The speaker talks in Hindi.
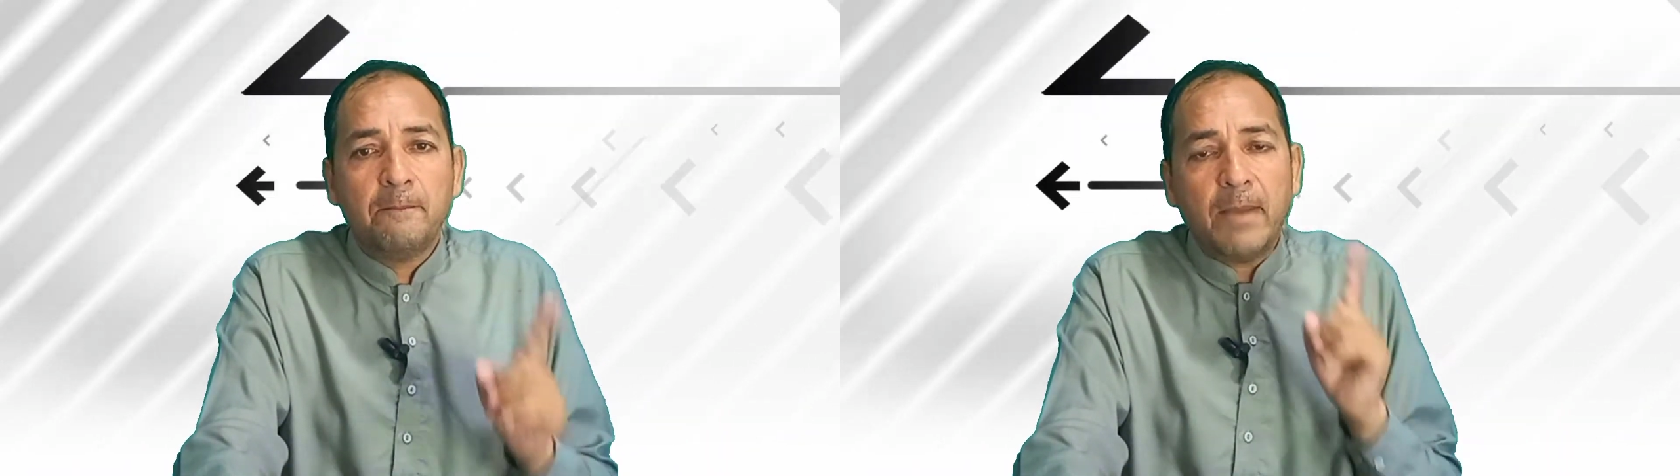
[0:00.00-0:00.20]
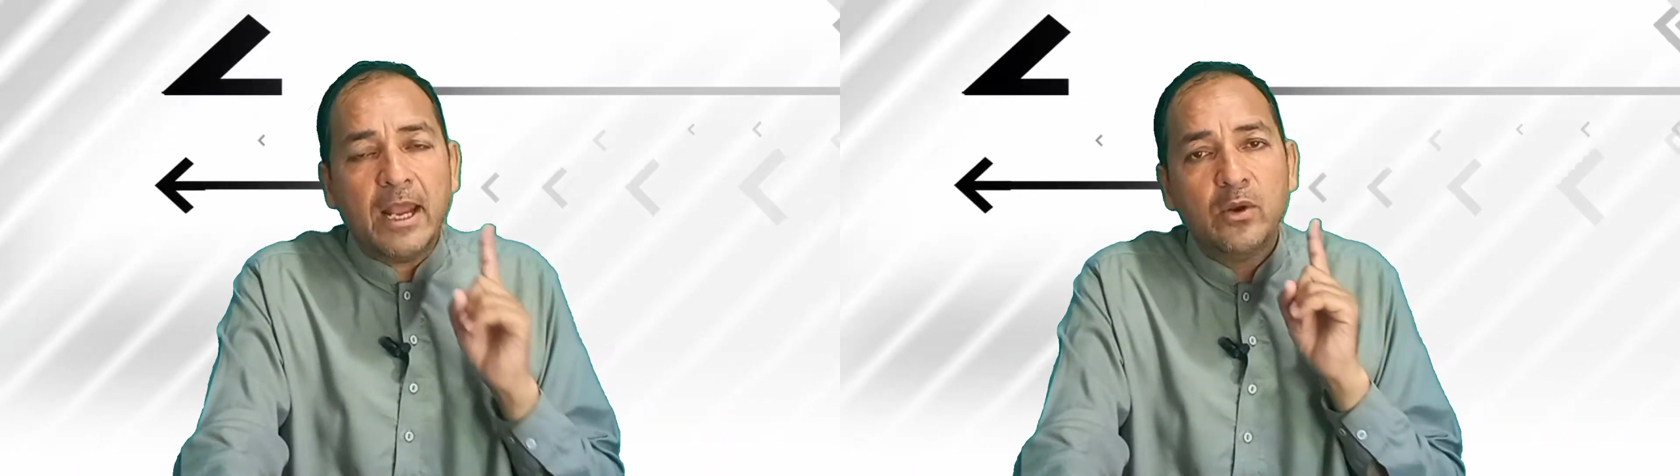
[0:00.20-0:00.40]

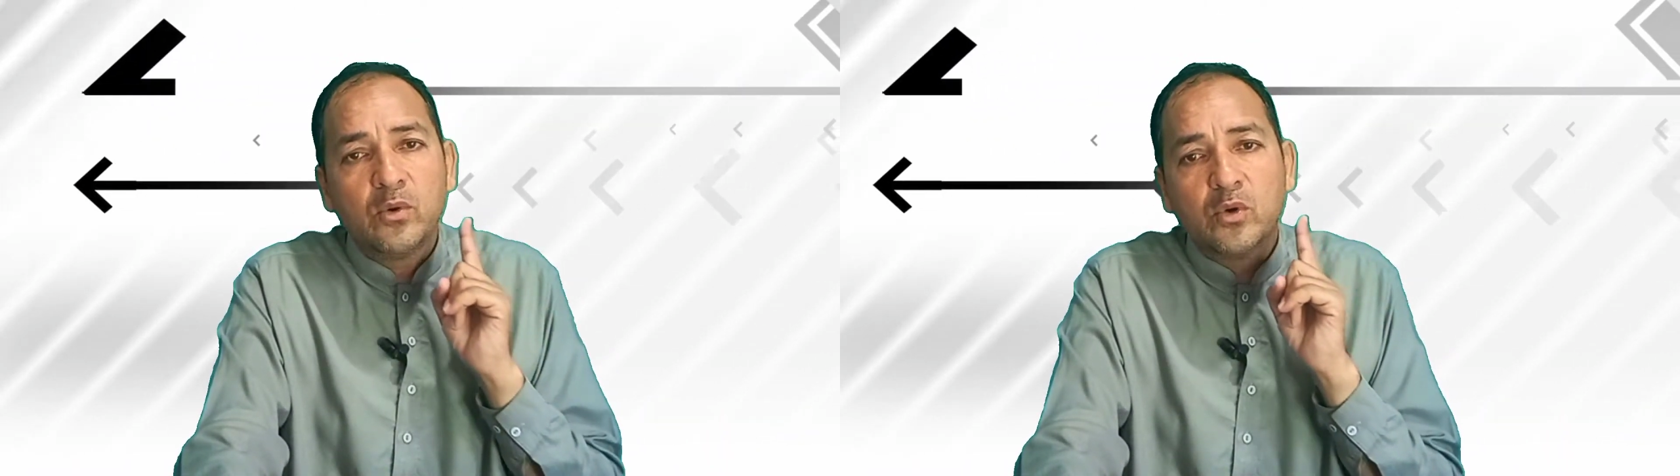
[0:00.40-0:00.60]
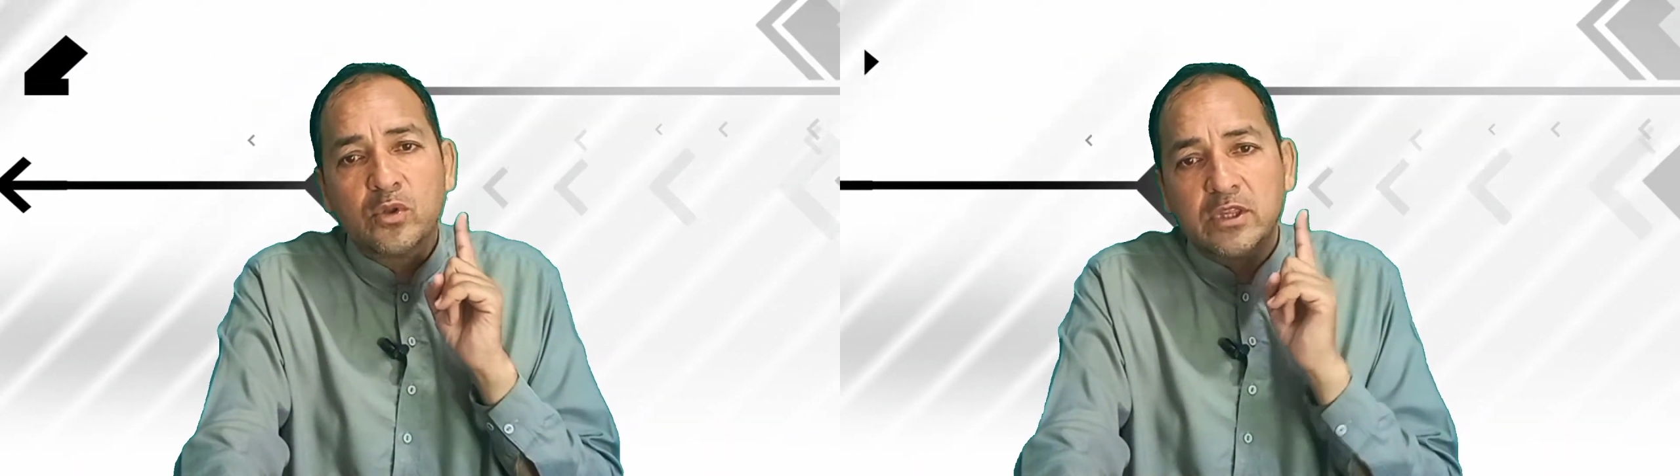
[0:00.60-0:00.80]
पहलू
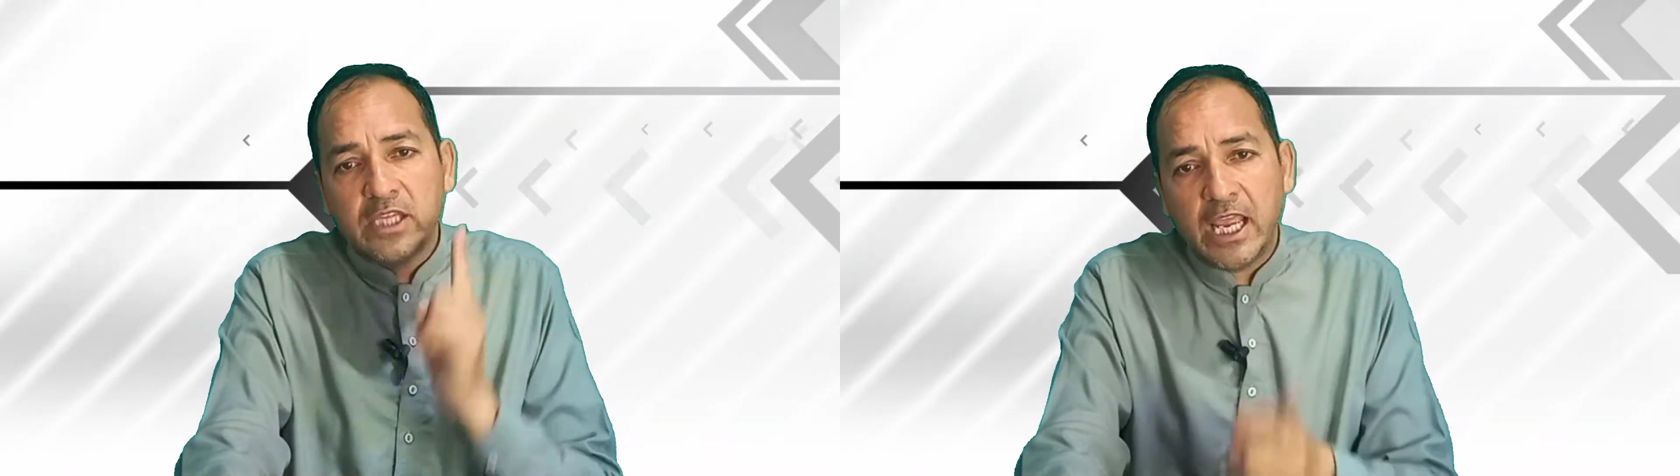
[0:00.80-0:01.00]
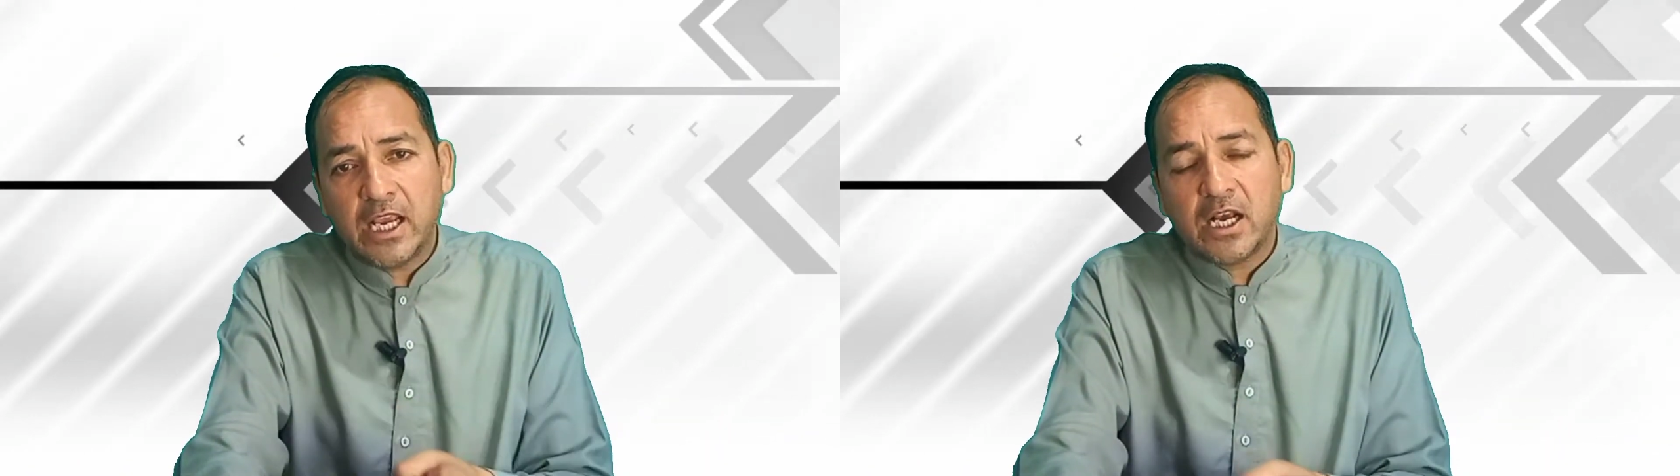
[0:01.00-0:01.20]
को
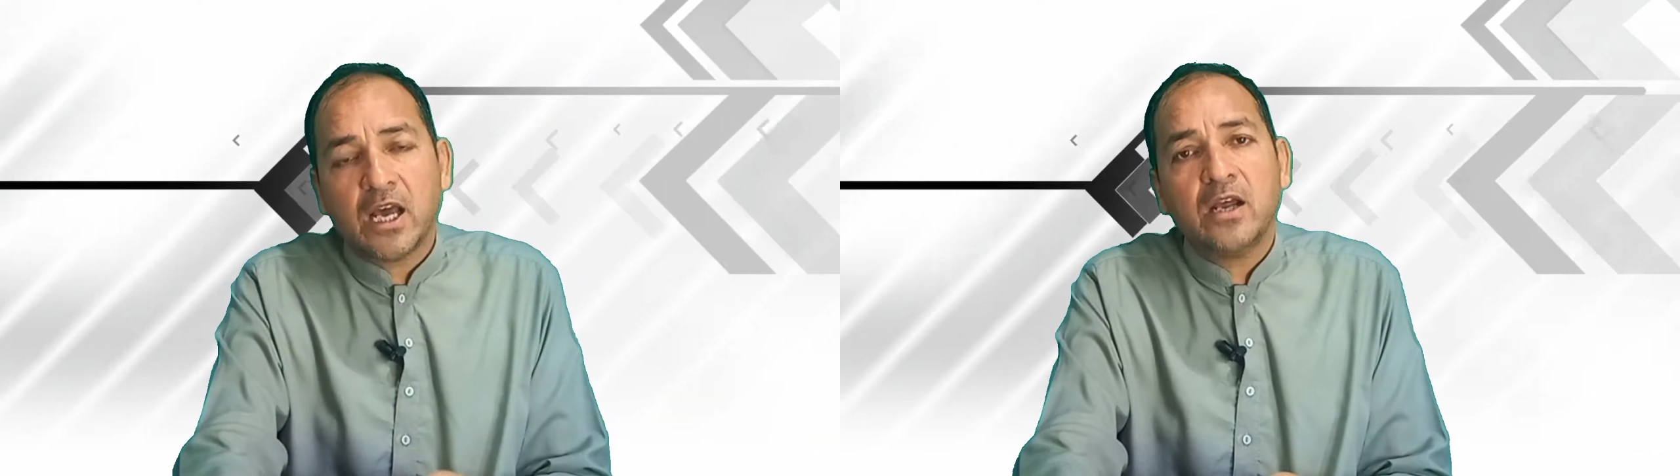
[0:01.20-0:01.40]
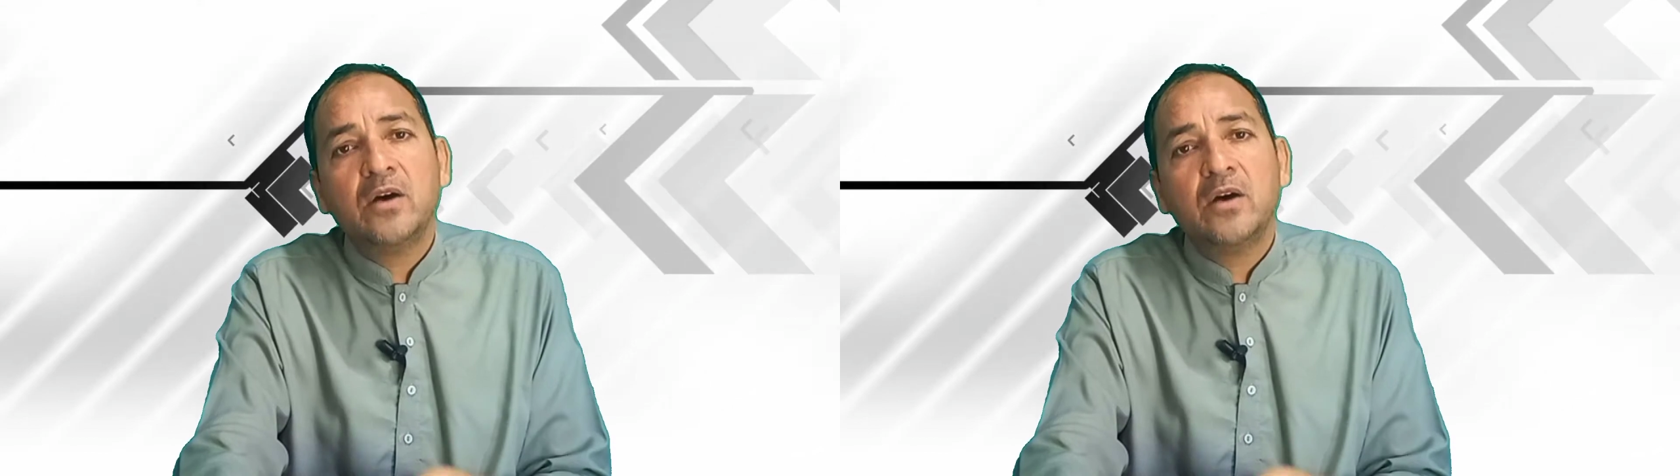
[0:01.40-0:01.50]
देखकर